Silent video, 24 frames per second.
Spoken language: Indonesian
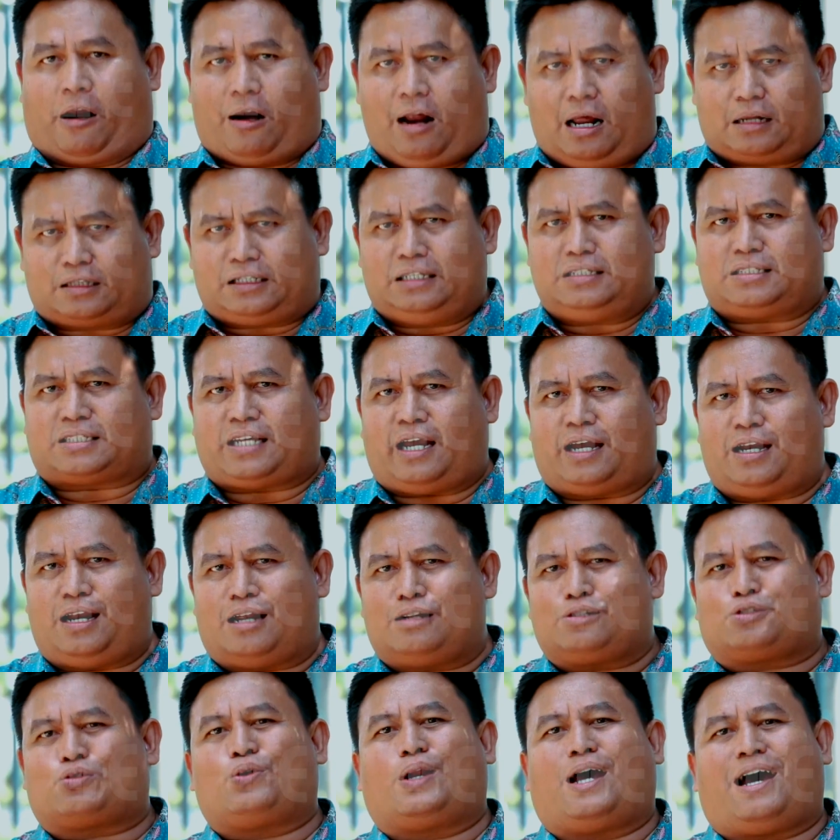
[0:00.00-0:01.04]
Berarti saya
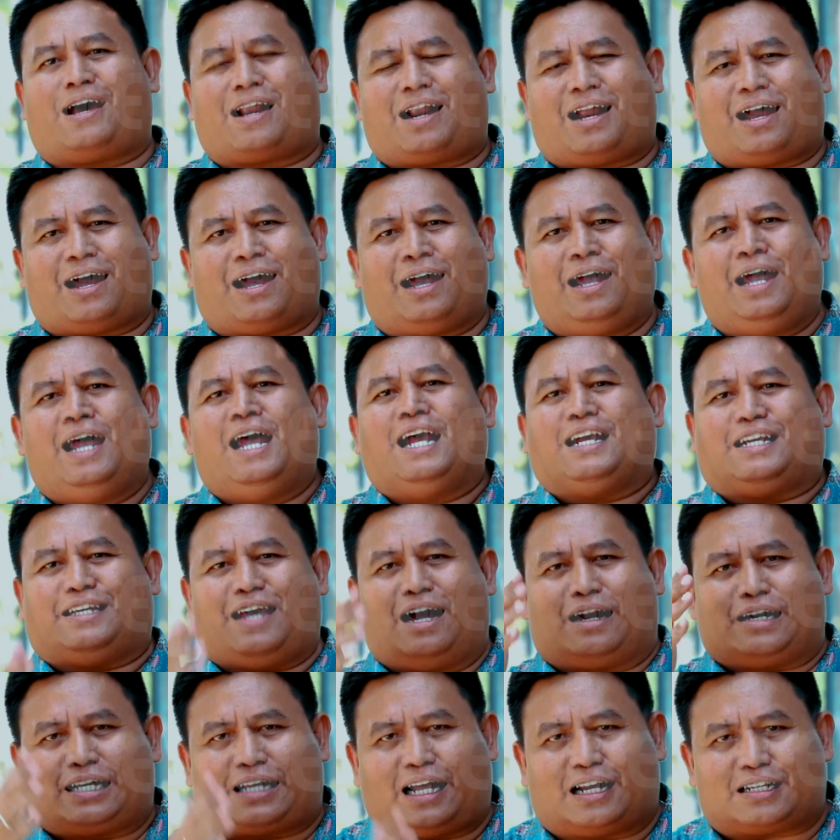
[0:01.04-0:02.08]
dan saudara
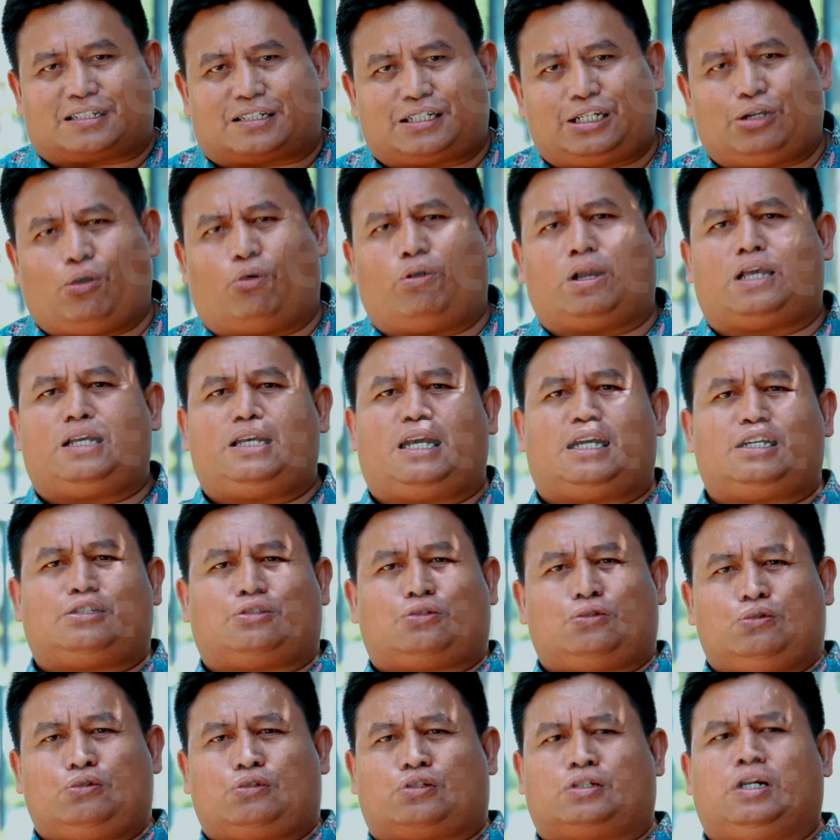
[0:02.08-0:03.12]
yang dikasih oleh
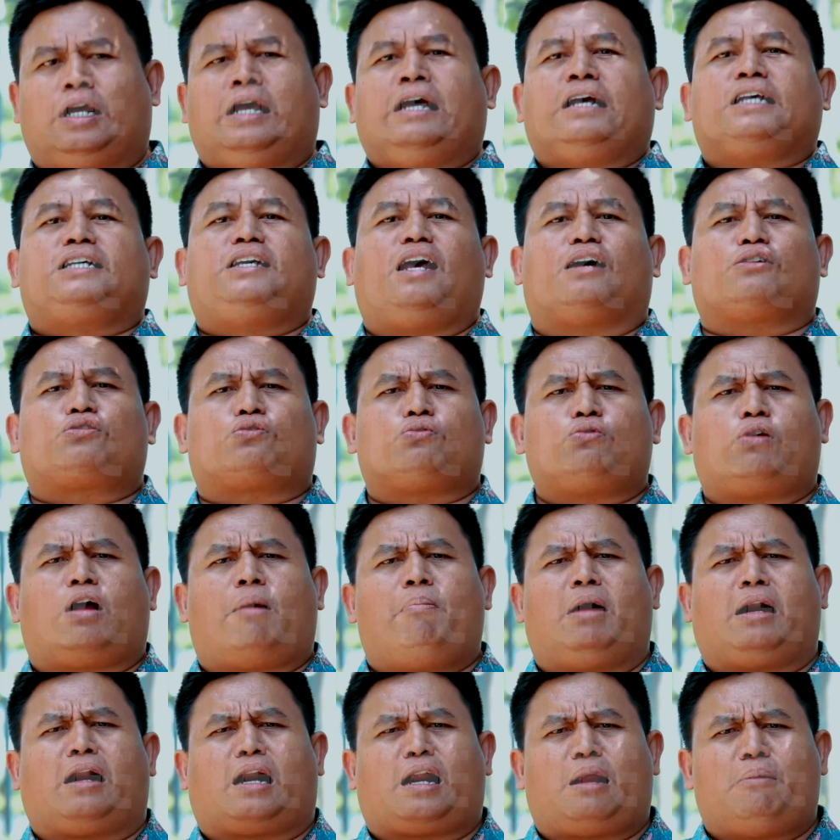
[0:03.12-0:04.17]
Yesus, yang
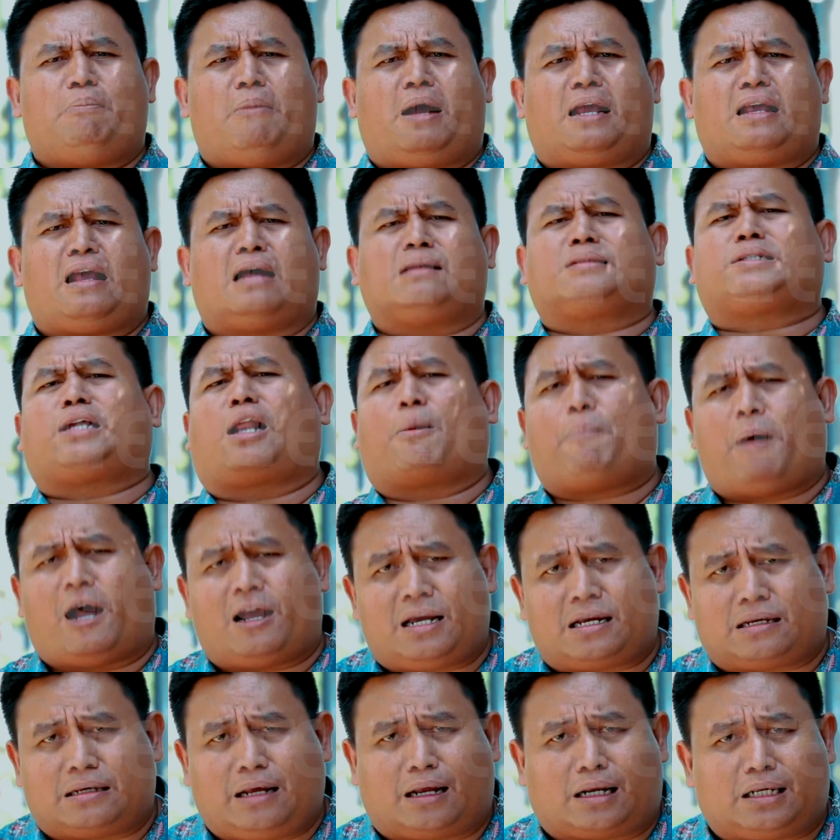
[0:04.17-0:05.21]
sudah menerima yang
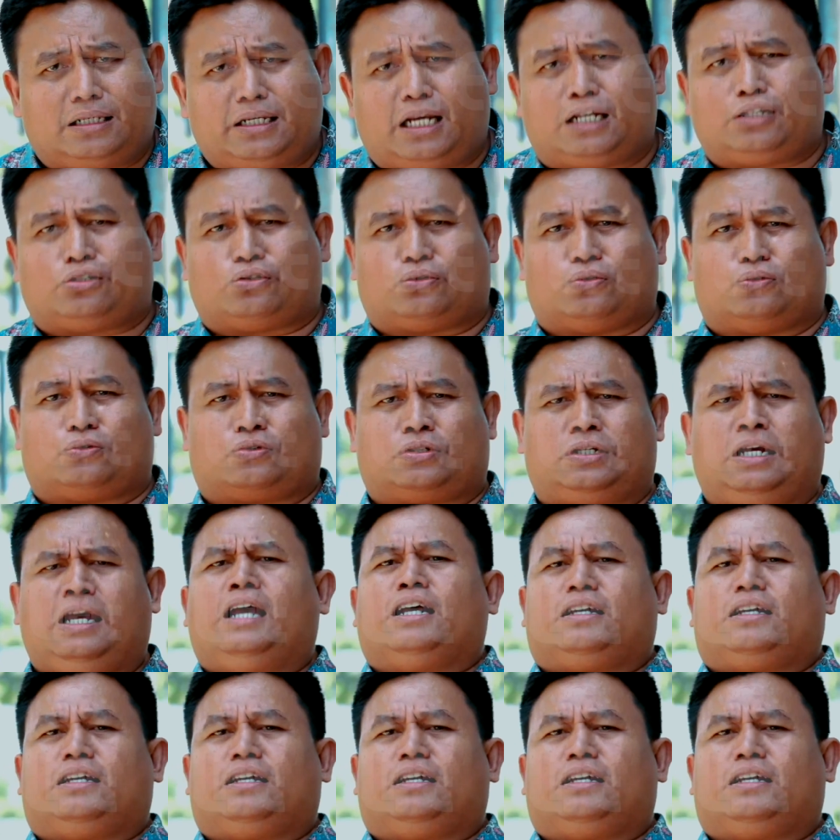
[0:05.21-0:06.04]
terbaik dari Yesus,